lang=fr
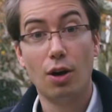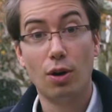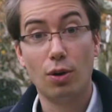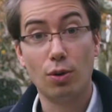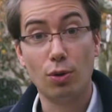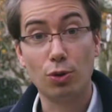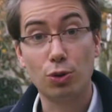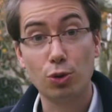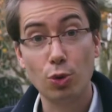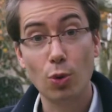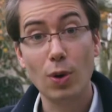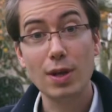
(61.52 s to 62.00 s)

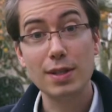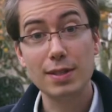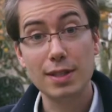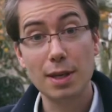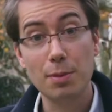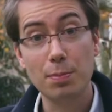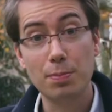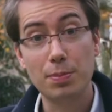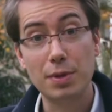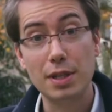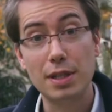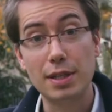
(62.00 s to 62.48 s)
Le
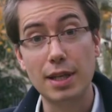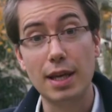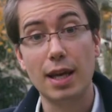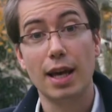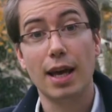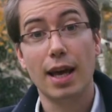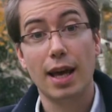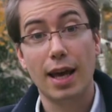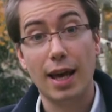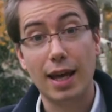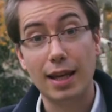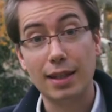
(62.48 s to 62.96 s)
troisième pilier
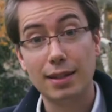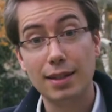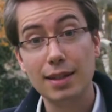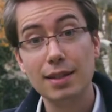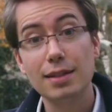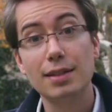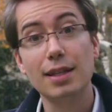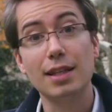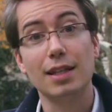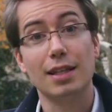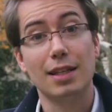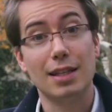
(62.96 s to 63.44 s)
est
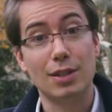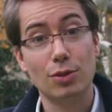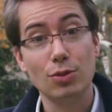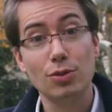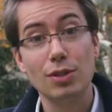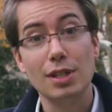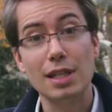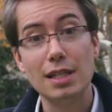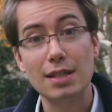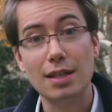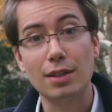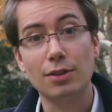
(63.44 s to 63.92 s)
d'aider les
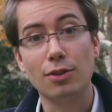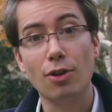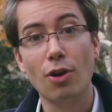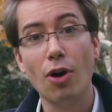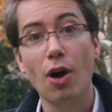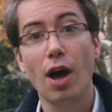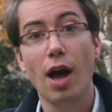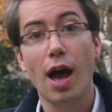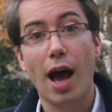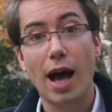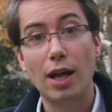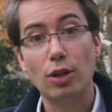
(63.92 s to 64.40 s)
utilisateurs
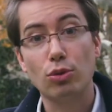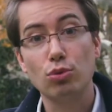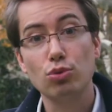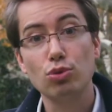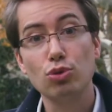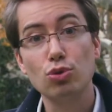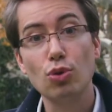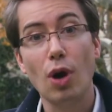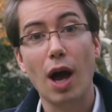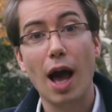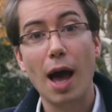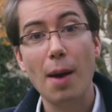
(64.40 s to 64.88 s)
à
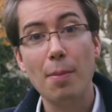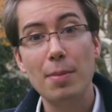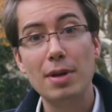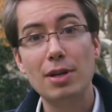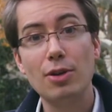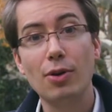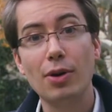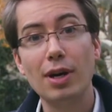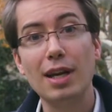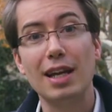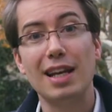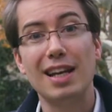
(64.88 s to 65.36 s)
toujours
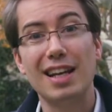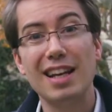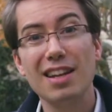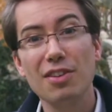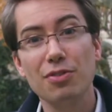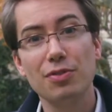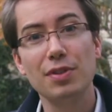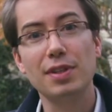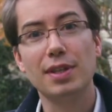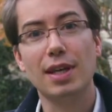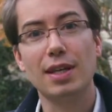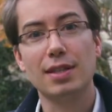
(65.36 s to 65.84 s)
améliorer
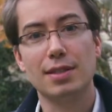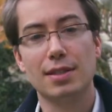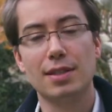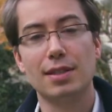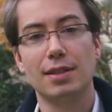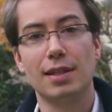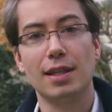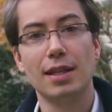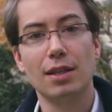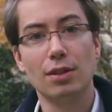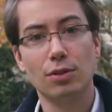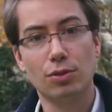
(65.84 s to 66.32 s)

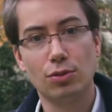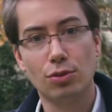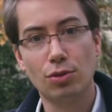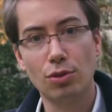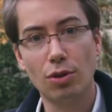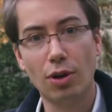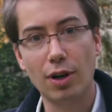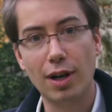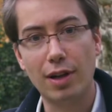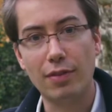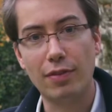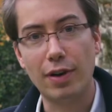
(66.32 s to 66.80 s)
l'efficacité de
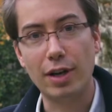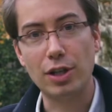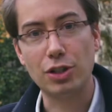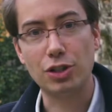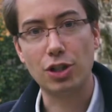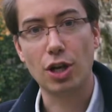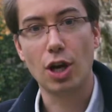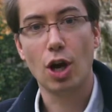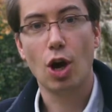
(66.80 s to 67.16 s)
leur lavage.